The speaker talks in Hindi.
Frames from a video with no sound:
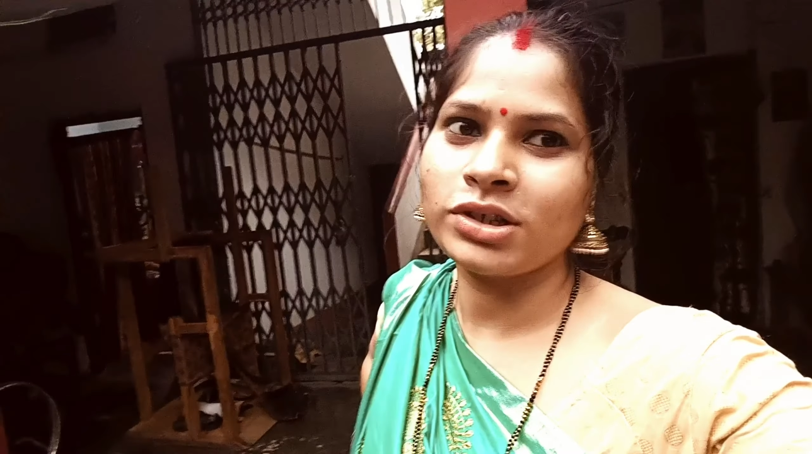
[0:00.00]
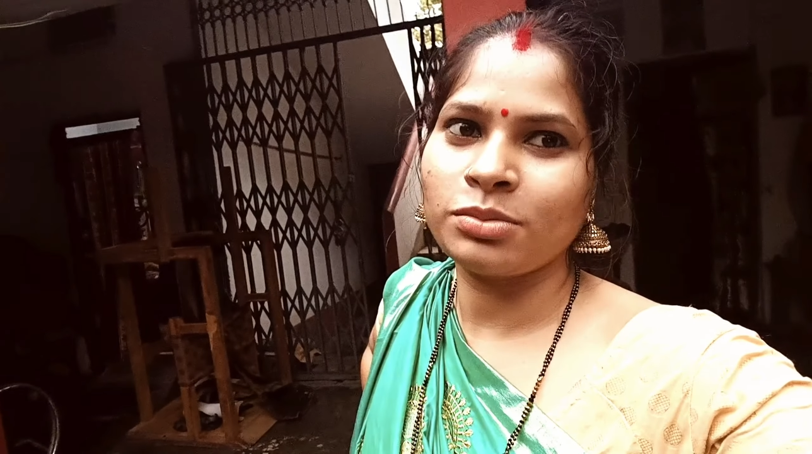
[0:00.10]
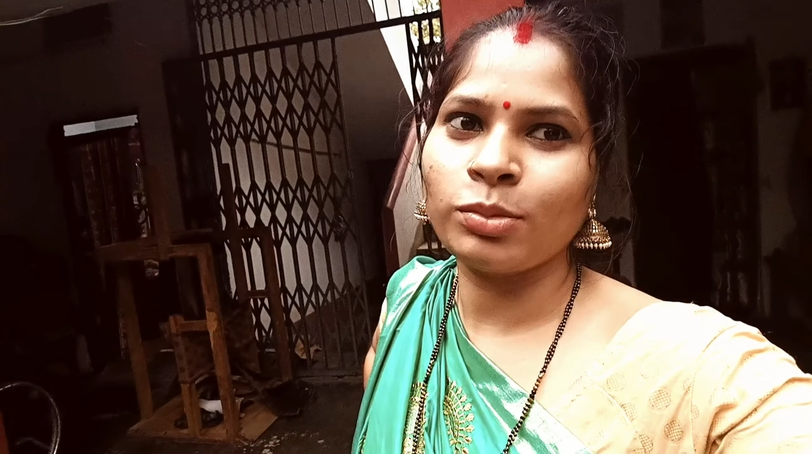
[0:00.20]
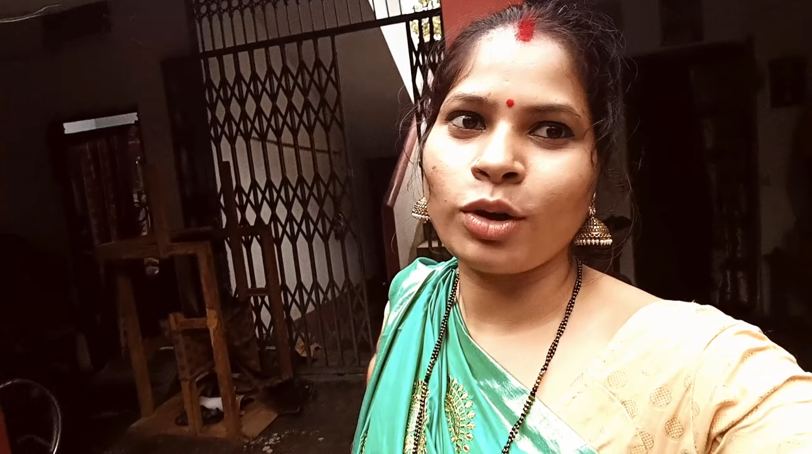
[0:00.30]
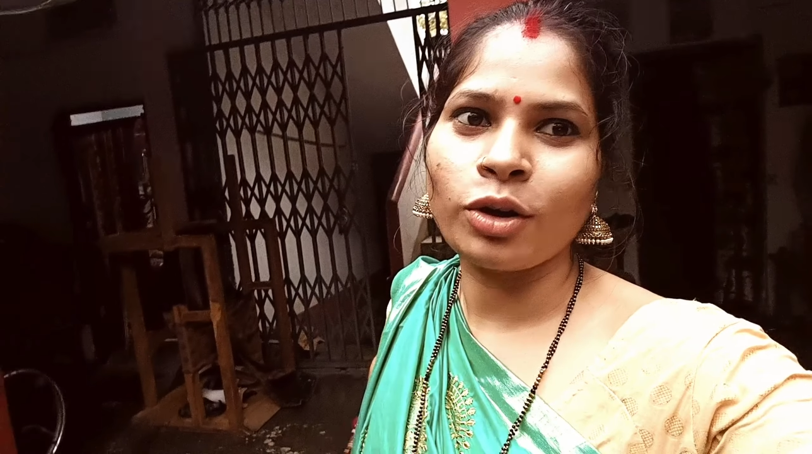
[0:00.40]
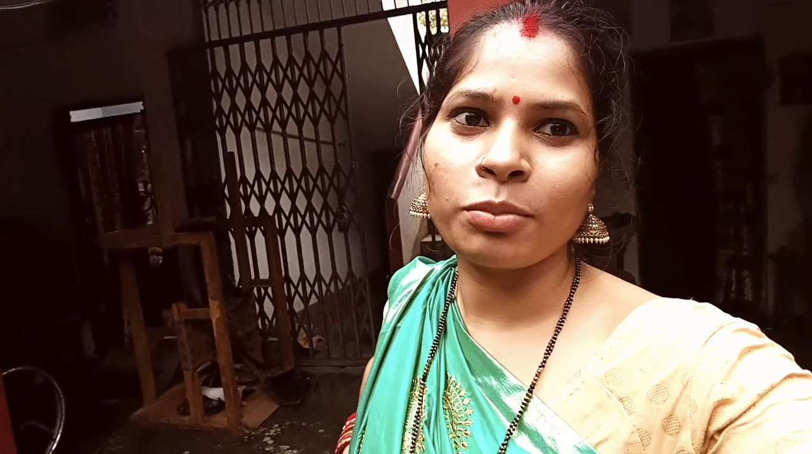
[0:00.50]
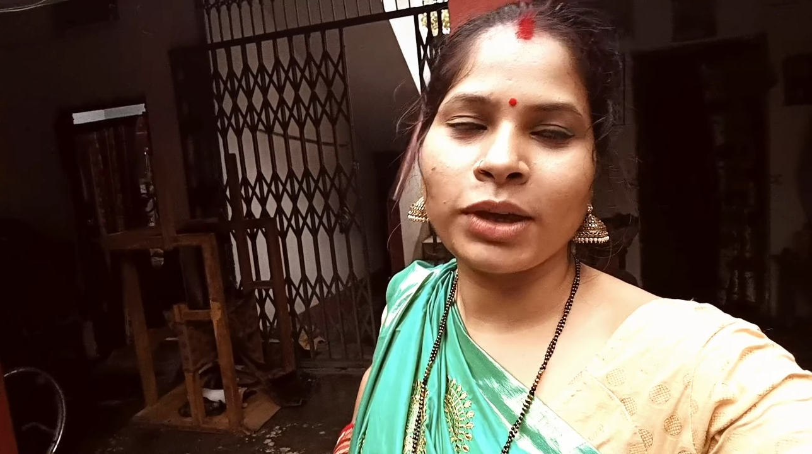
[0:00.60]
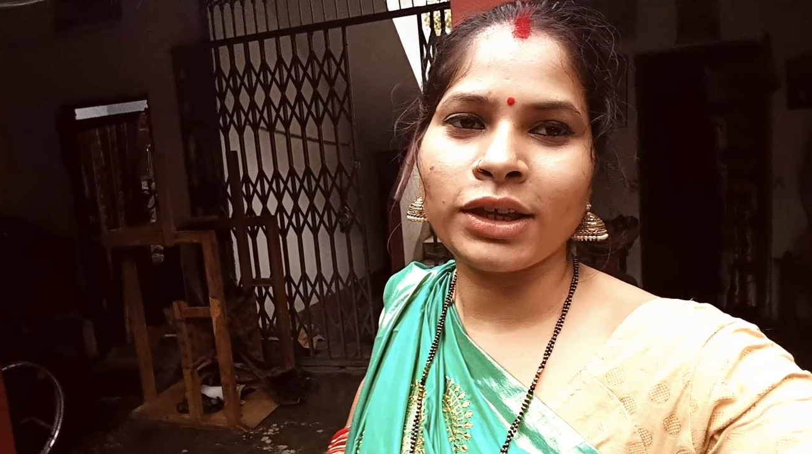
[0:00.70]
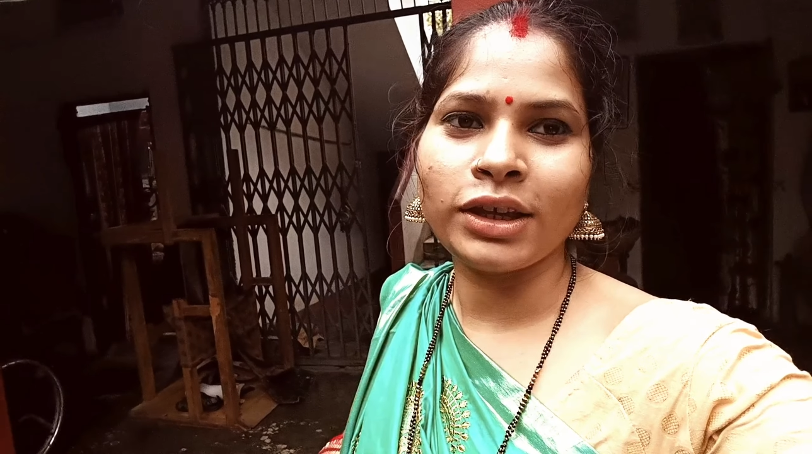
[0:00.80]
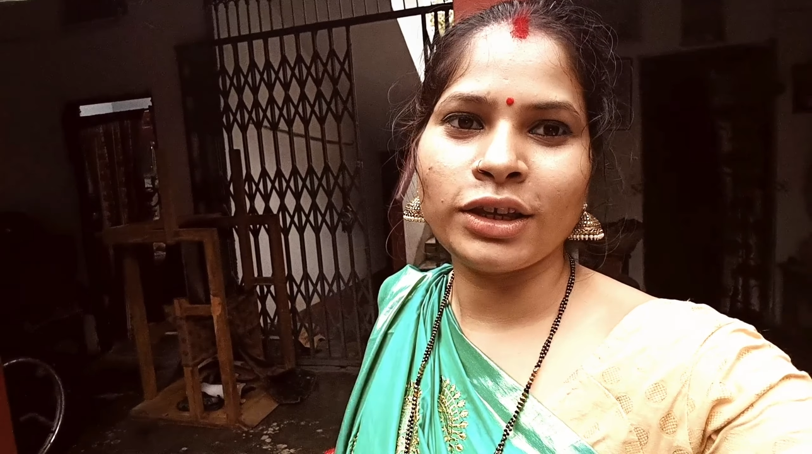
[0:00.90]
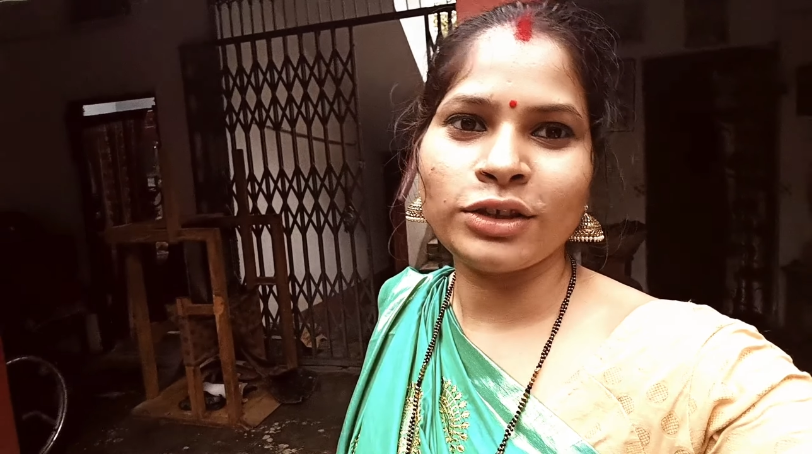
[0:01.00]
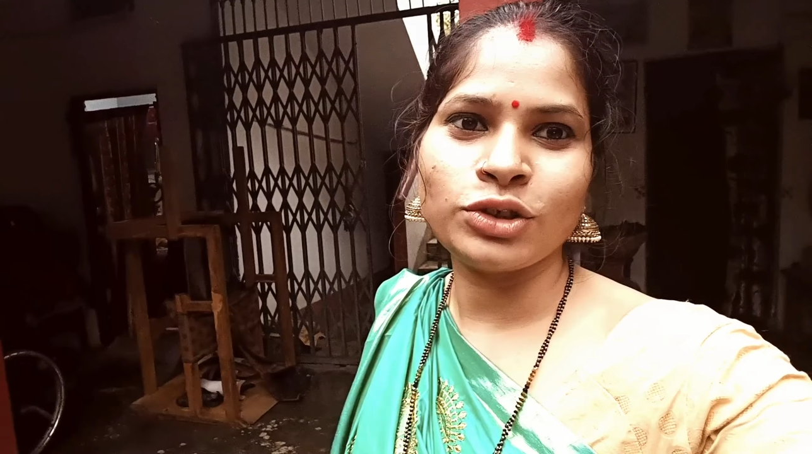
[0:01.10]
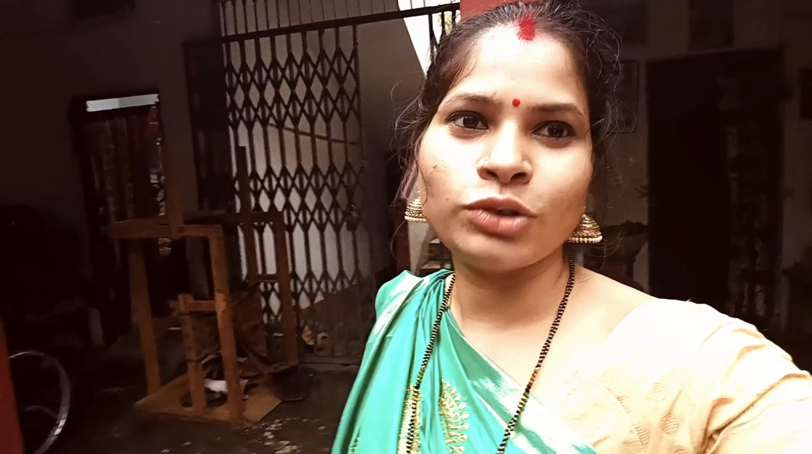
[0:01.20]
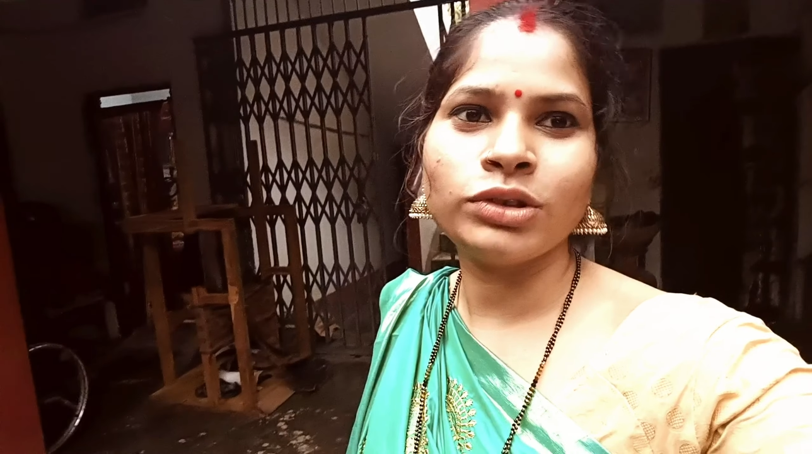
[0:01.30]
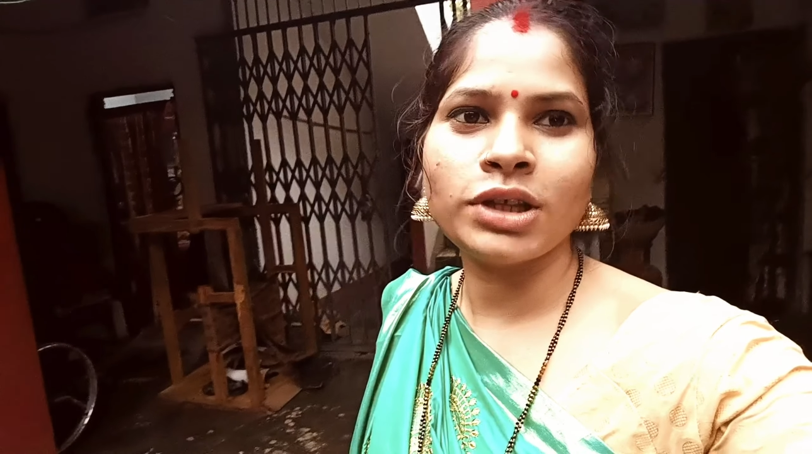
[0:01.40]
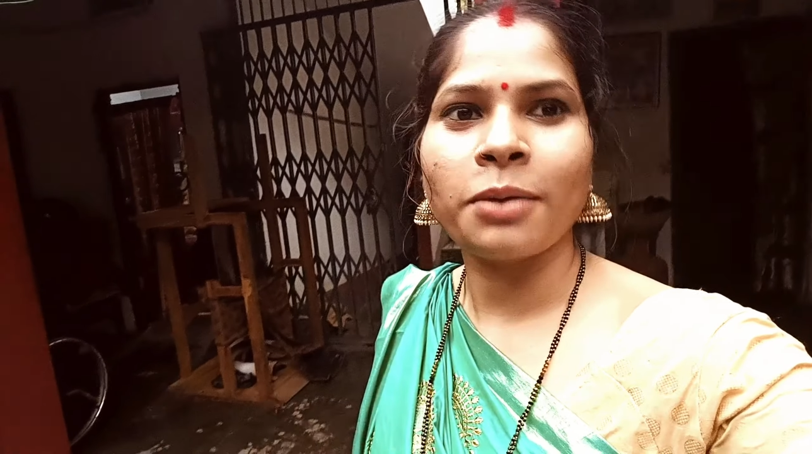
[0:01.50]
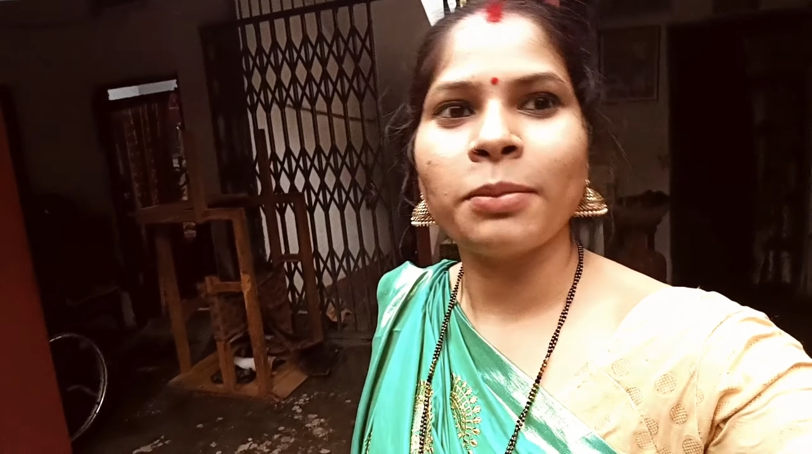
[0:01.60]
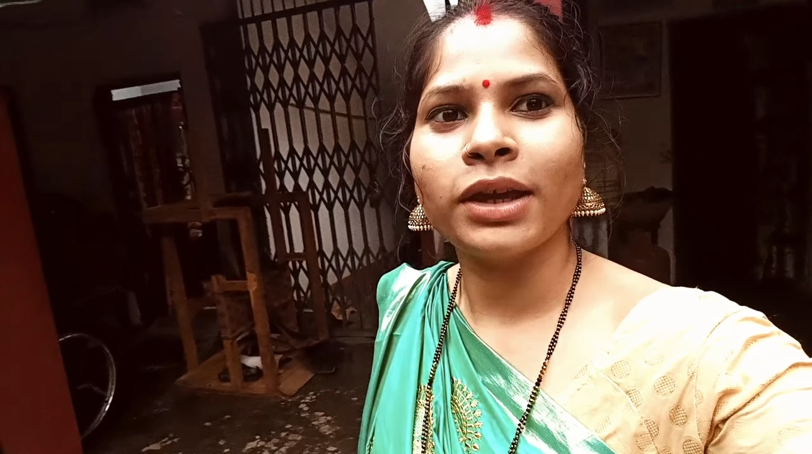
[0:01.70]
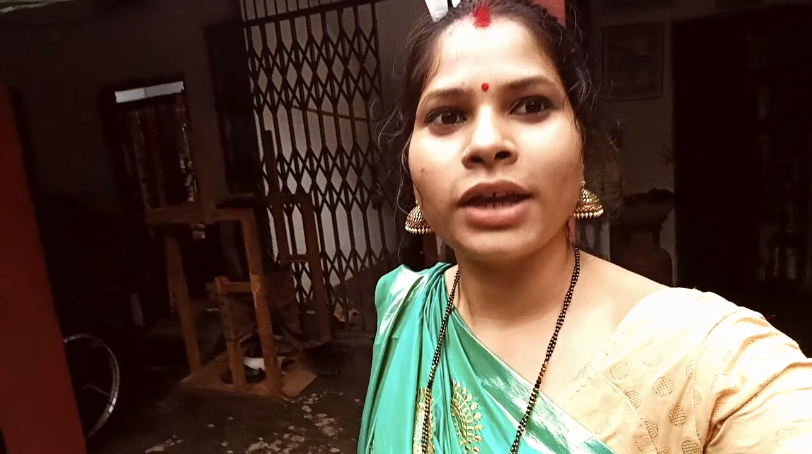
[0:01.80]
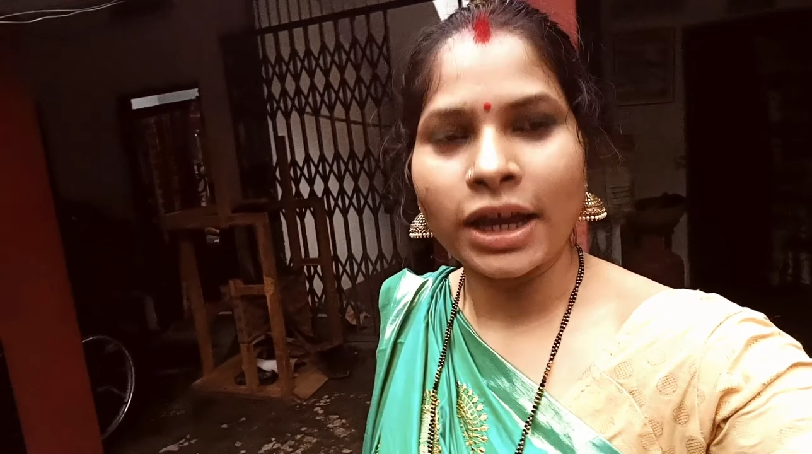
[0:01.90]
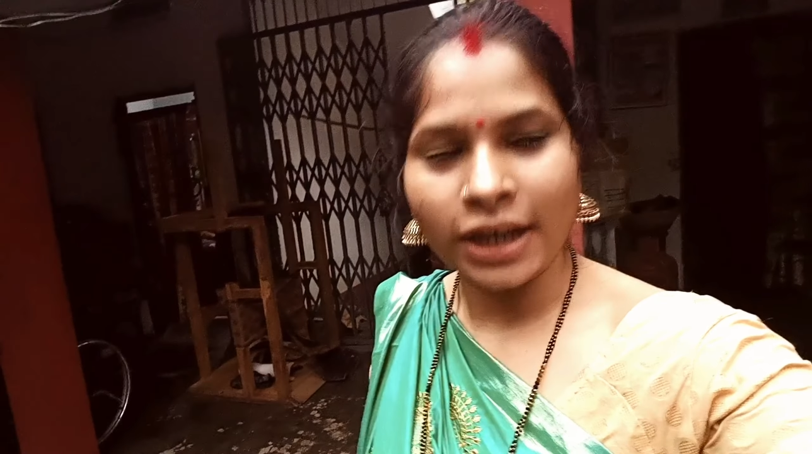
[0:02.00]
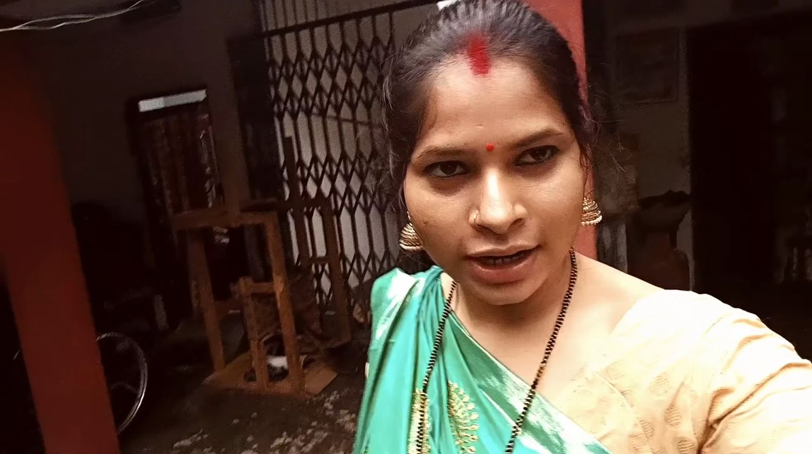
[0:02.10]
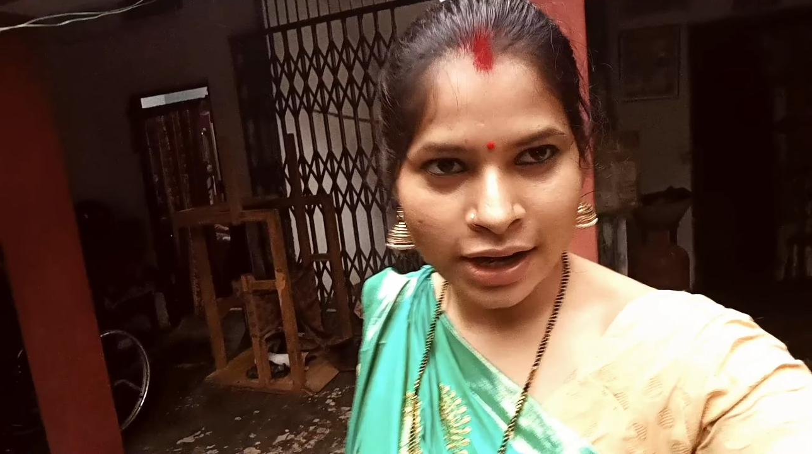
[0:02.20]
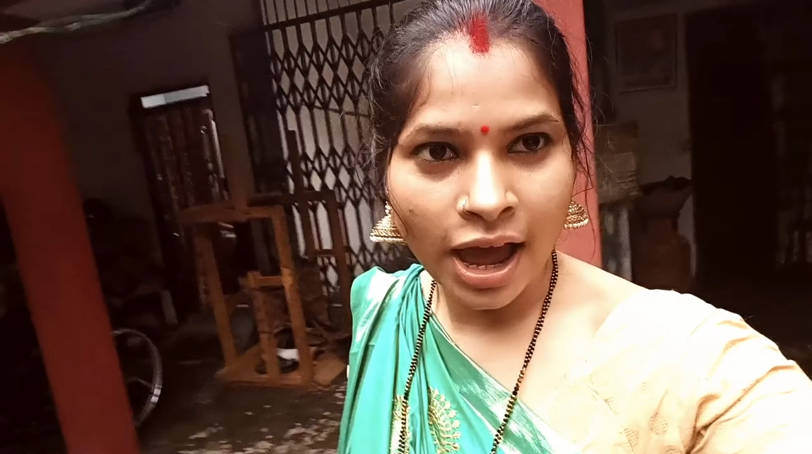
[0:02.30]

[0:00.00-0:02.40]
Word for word: इस ब्लॉग में कि जीवतिया में क्या क्या